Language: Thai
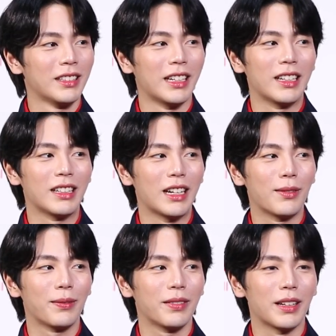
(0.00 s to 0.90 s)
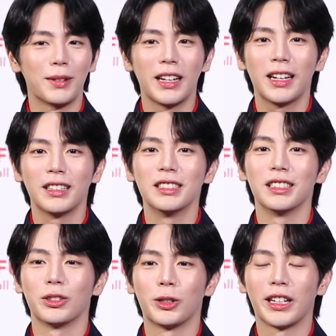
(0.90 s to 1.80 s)
ในในในประเทศ
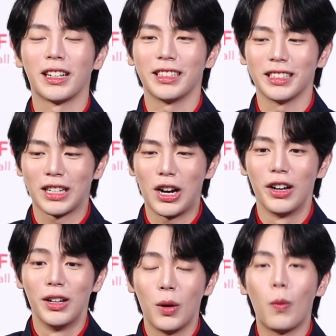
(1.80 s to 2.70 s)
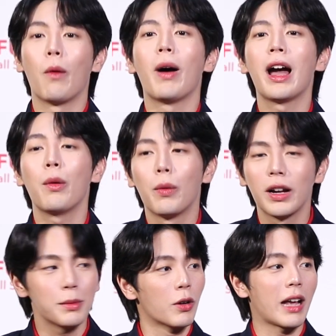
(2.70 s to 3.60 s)
อื่น ๆด้วยอะไรก็หวังว่าหวัง
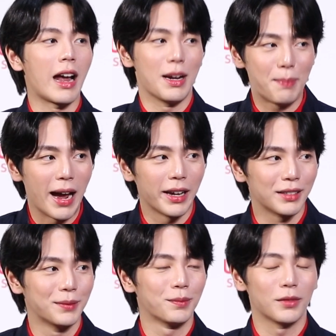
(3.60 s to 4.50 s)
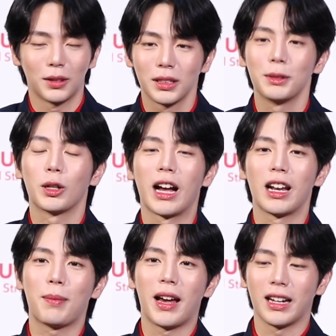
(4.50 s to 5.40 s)
ว่าโอกาสได้ไปหวังว่าจะมีโอกาส
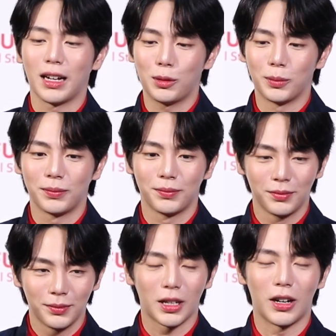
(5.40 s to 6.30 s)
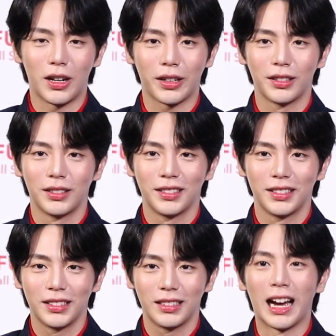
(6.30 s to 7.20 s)
ได้ไปครับ ก็
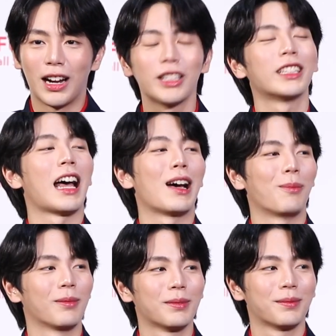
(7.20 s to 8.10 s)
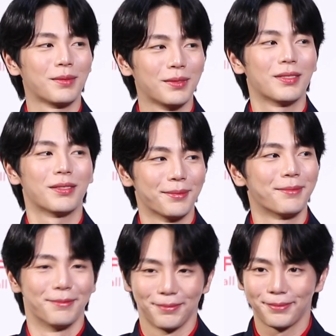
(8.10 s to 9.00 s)
อยากให้เราติดตาม
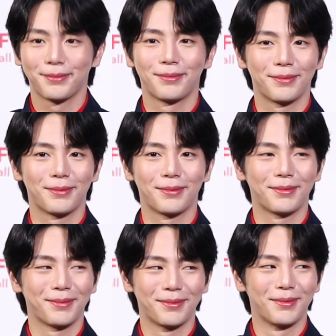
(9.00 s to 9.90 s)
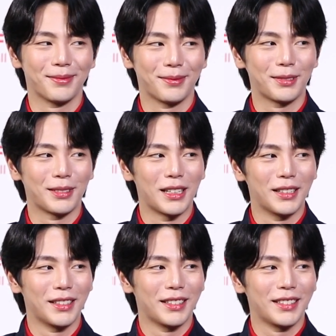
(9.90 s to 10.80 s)
งานดูดูงานพวกงานเพลงหรือ